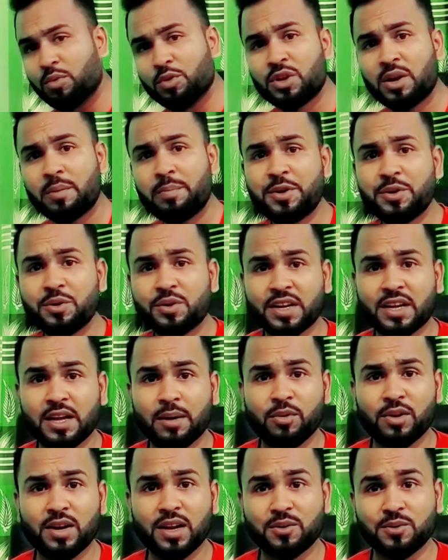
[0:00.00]
বন্ধুরা ভিডিওটা
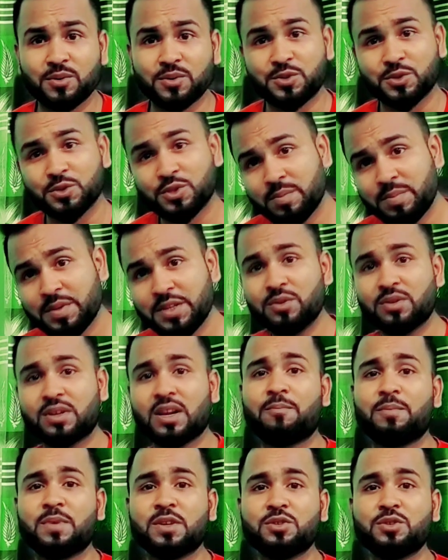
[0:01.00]
কেমন লাগলো যদি ভিডিওটা
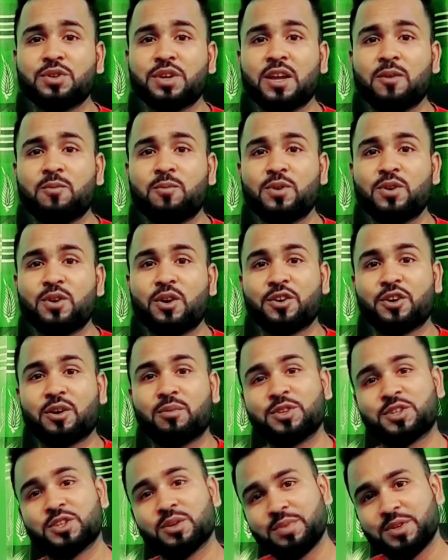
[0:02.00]
আপনার জন্য হেল্পফুল হয়
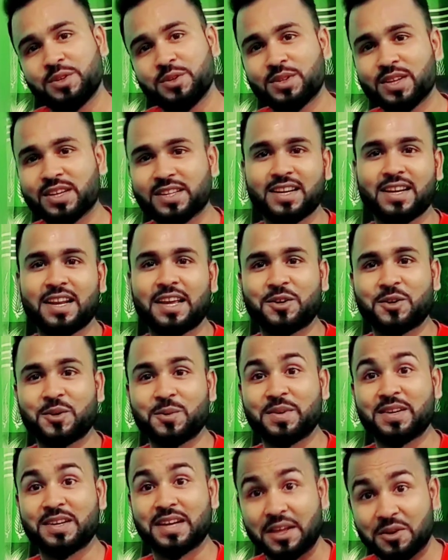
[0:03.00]
অবশ্যই ভিডিওতে একটা লাইক
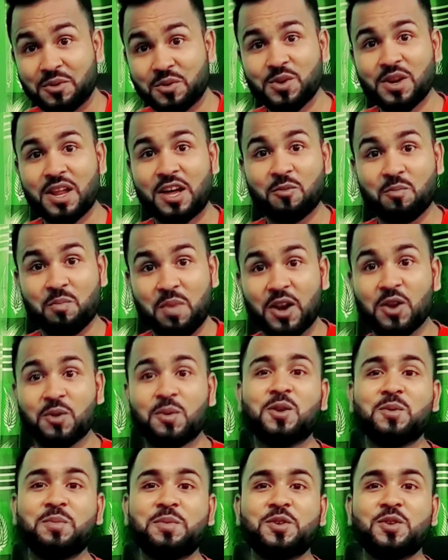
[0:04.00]
করবেন লাইক করলে আরও ভালো
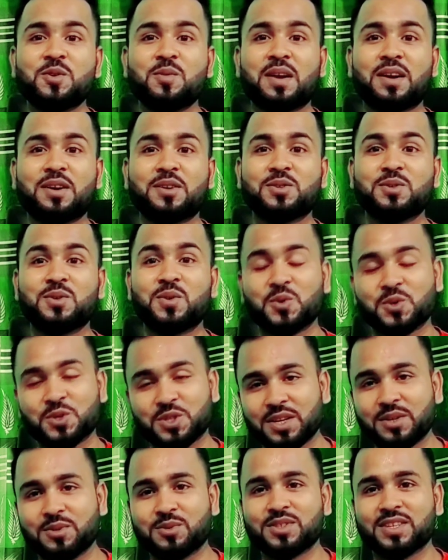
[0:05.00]
ভালো ভিডিও বানানোর জন্য
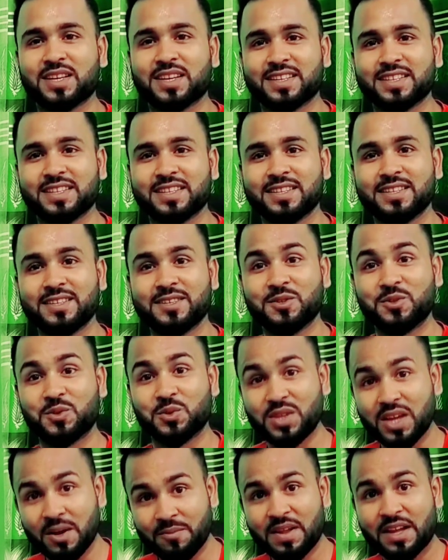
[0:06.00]
উৎসাহিত জানি
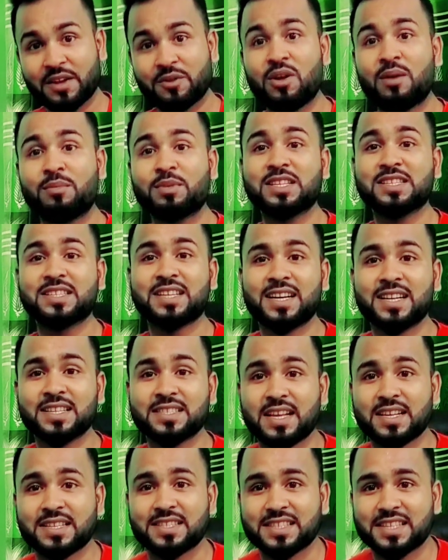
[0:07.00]
যদি আপনি এখনো আমাদের চ্যানেলটা
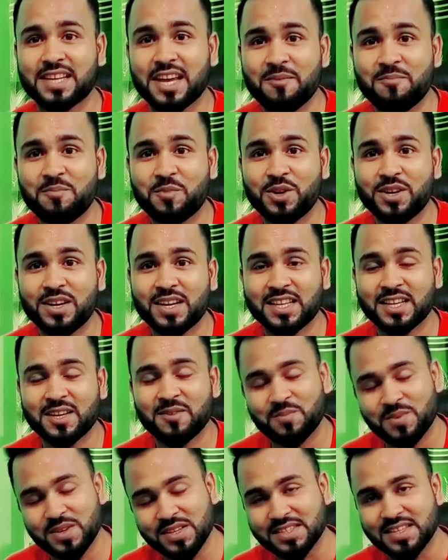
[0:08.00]
সাবস্ক্রাইব করে না
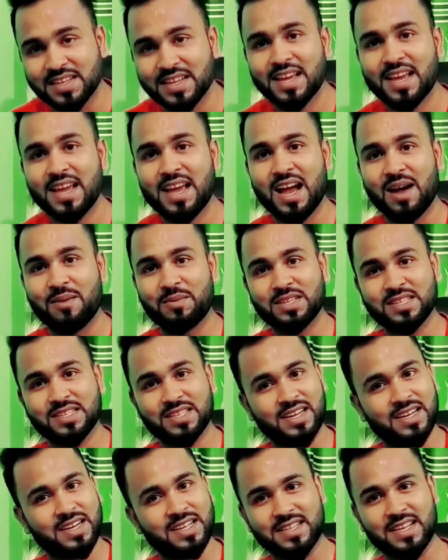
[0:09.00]
থাকেন প্লিজ আমাদের
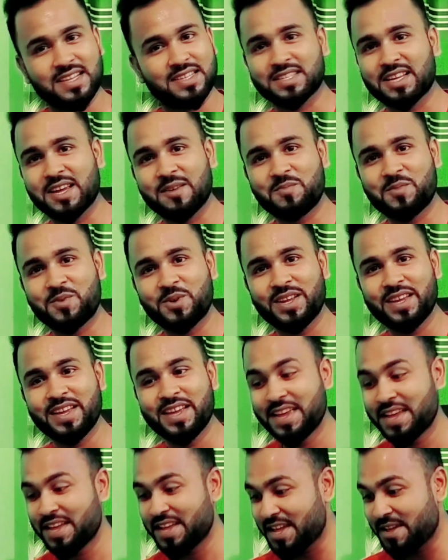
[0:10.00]
চ্যানেলটা সাবস্ক্রাইব করে
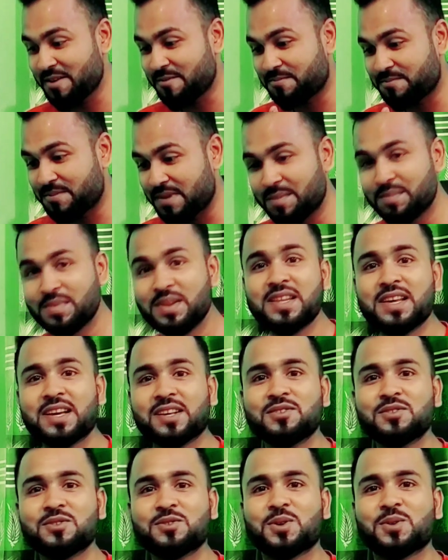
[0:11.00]
এই ফ্যামিলির
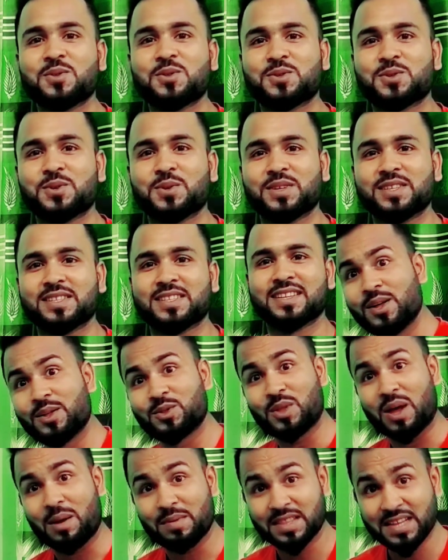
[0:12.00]
একজন সদস্য হয়ে যান
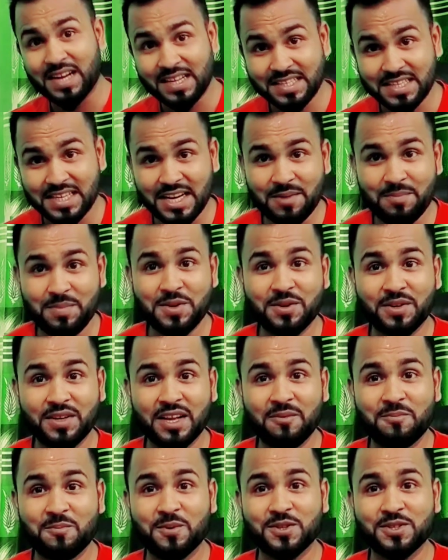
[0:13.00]
তো আমাদের আজকের এই ভিডিওটা
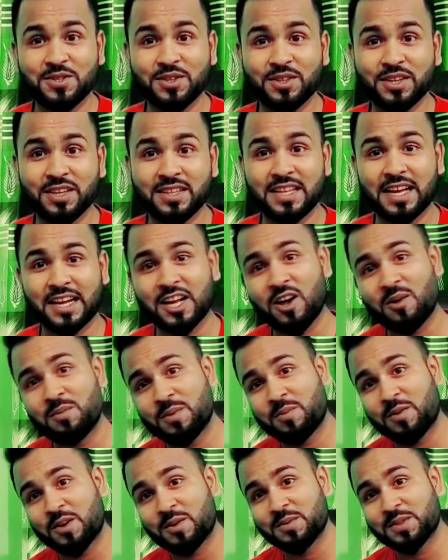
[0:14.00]
এই পর্যন্তই দেখা
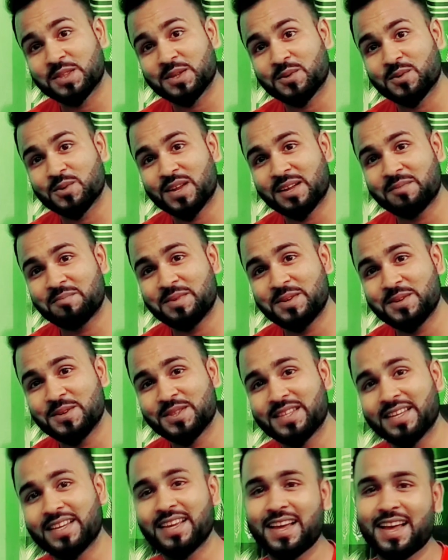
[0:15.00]
হবে পরবর্তী কোনো এক
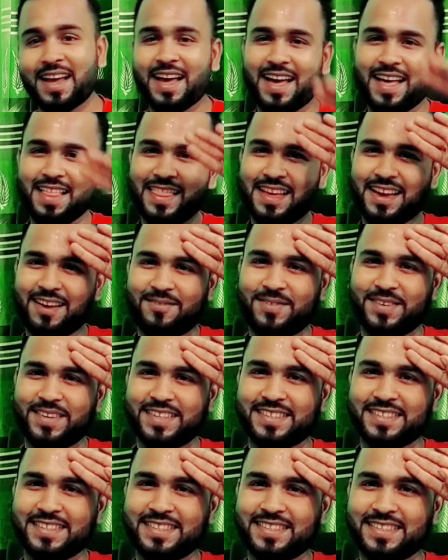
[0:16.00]
ভিডিওতে আল্লাহ
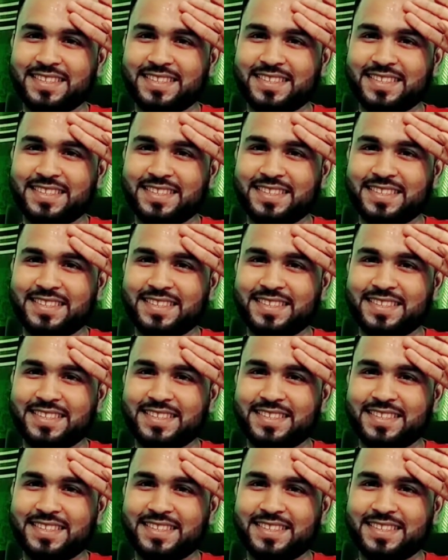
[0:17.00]
হাফেজ